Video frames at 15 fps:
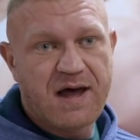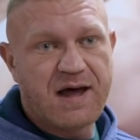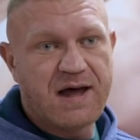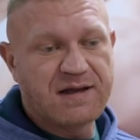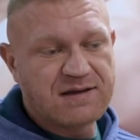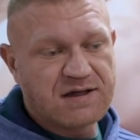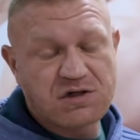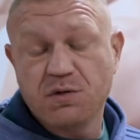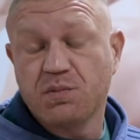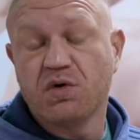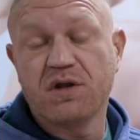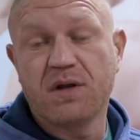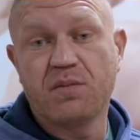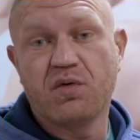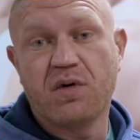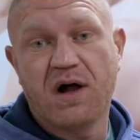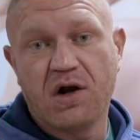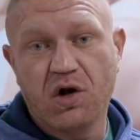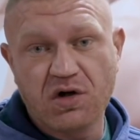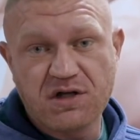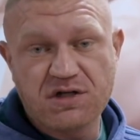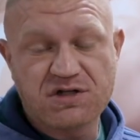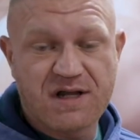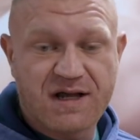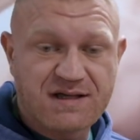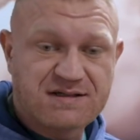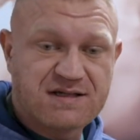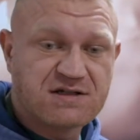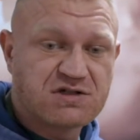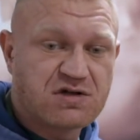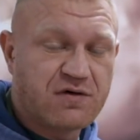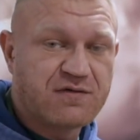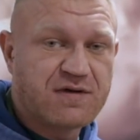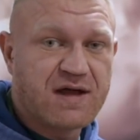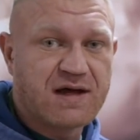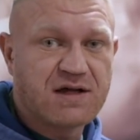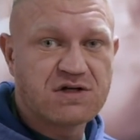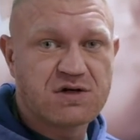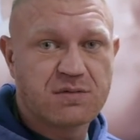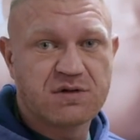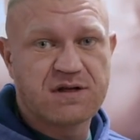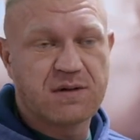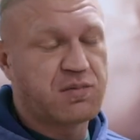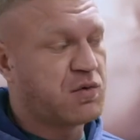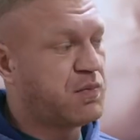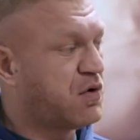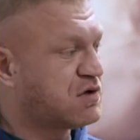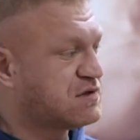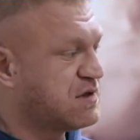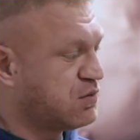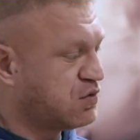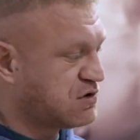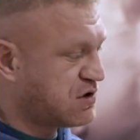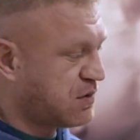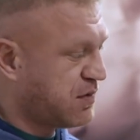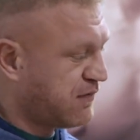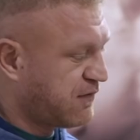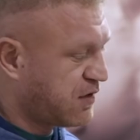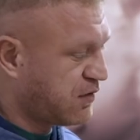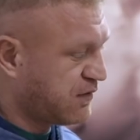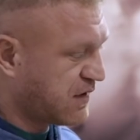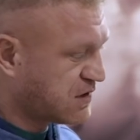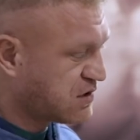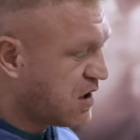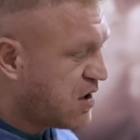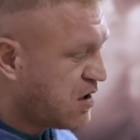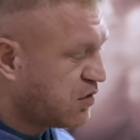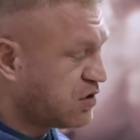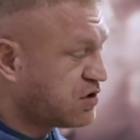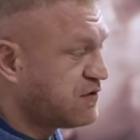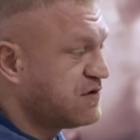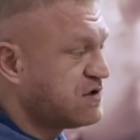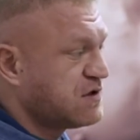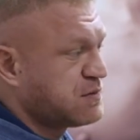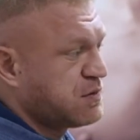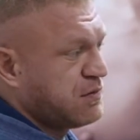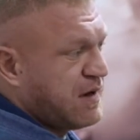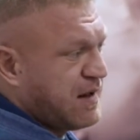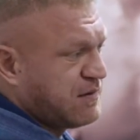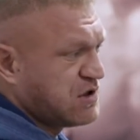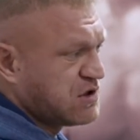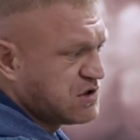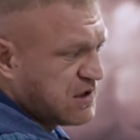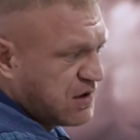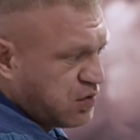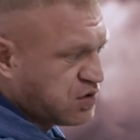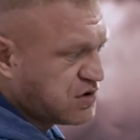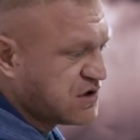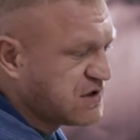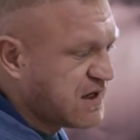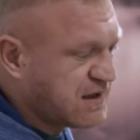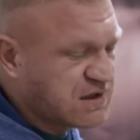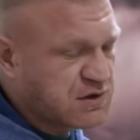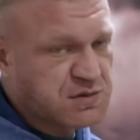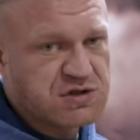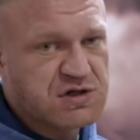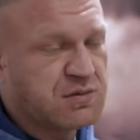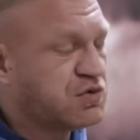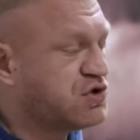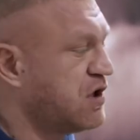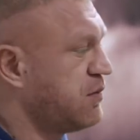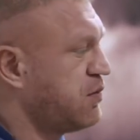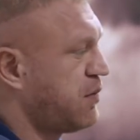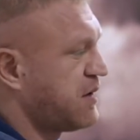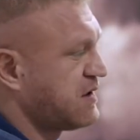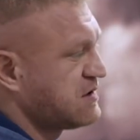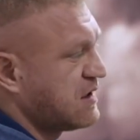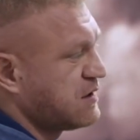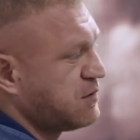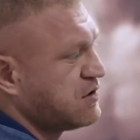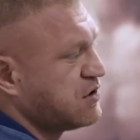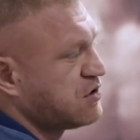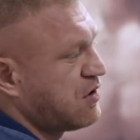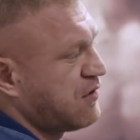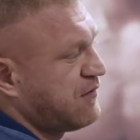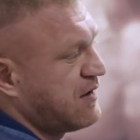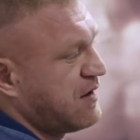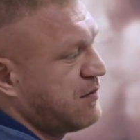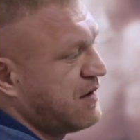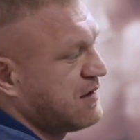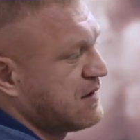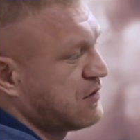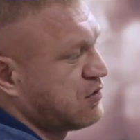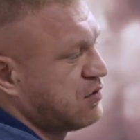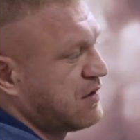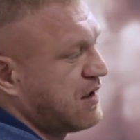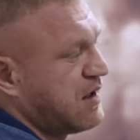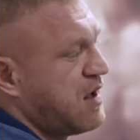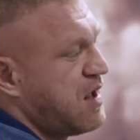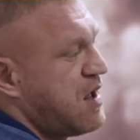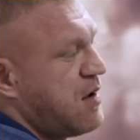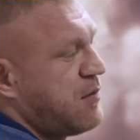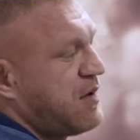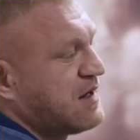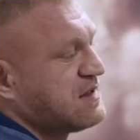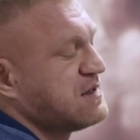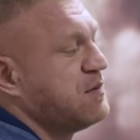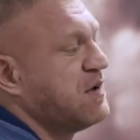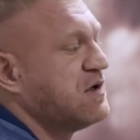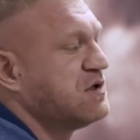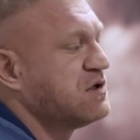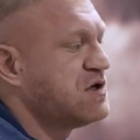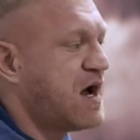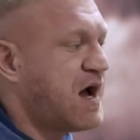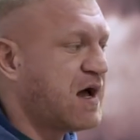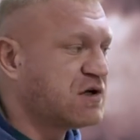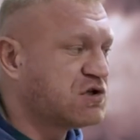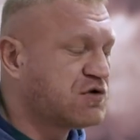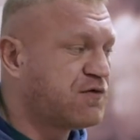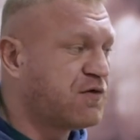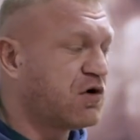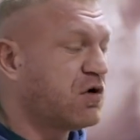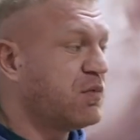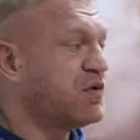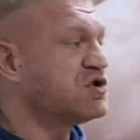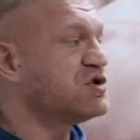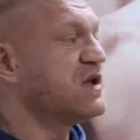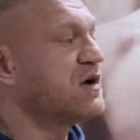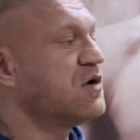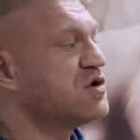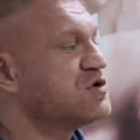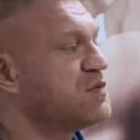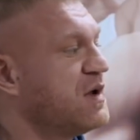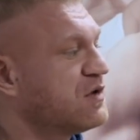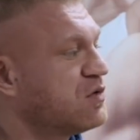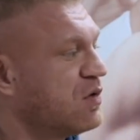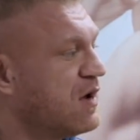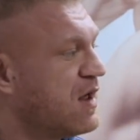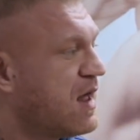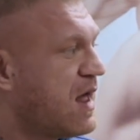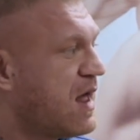e, tak żeby ona była logiczna, sensowna i żeby te proporcje móc sobie wyrównać. To oczywiście wspomniałem też, że na górze ciała też będziemy musieli popracować, będzie to w elementach tutaj pracy mięśnia czworobocznego grzbietu,